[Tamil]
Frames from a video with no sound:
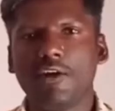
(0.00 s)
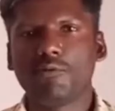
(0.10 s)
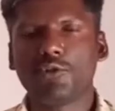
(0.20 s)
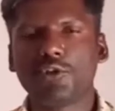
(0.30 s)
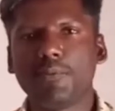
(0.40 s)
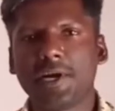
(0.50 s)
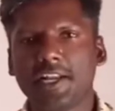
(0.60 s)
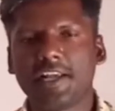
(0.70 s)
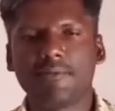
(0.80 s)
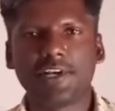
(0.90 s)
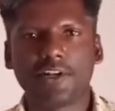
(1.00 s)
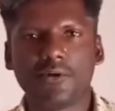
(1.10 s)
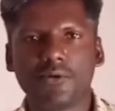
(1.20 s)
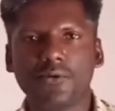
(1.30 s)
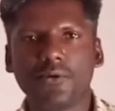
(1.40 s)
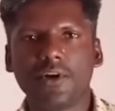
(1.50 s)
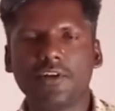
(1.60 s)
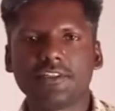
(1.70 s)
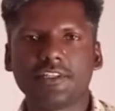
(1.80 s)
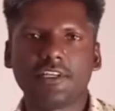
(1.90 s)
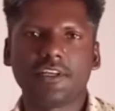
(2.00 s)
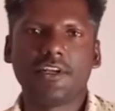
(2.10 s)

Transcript: முத்துப்பேட்டை அப்படிங்கிற ஒரு ஊரில் வந்து